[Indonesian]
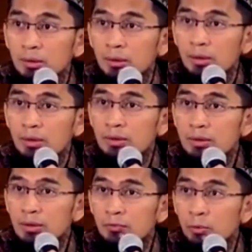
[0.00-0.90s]
Lagi
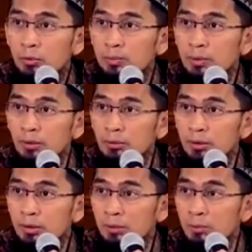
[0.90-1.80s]
zikir fokus pada Allah
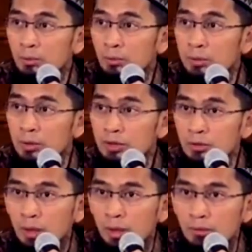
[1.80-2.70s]
dengan ibu-ibu berisik,
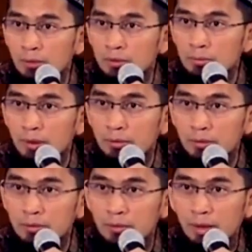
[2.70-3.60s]
subhanallah,
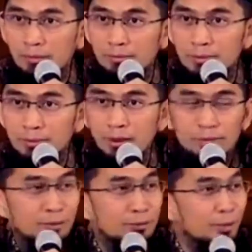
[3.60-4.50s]
subhanallah, subhanallah,
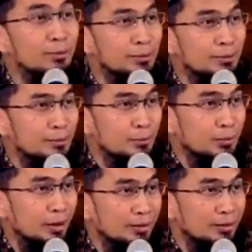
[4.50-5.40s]
subhanallah. Okay?
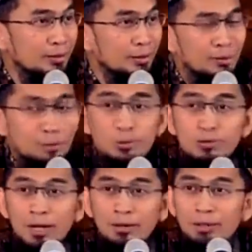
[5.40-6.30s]
Ya Terus
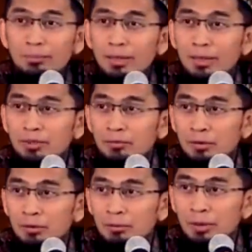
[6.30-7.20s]
ada yang bilang sifat
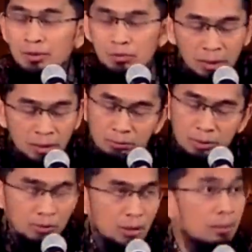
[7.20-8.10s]
Allah begini, subhanallah,
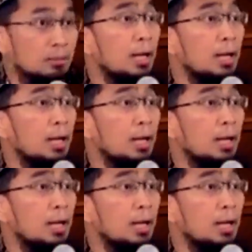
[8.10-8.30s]
subhanallah.